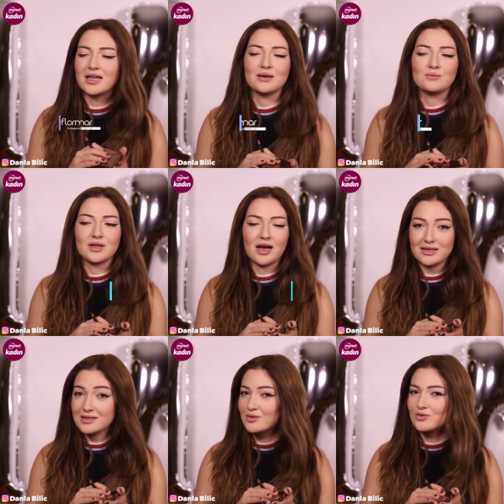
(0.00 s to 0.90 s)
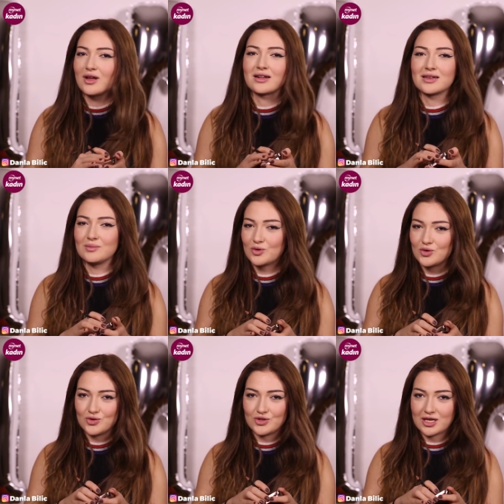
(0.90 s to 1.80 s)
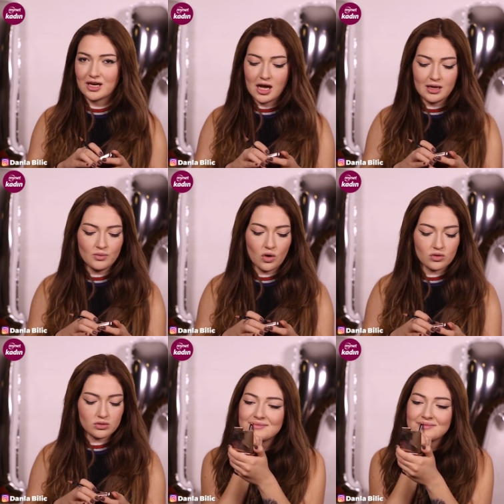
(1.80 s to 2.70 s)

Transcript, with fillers: Seliyim diye asla dudaklarımı küçültecek halim yok.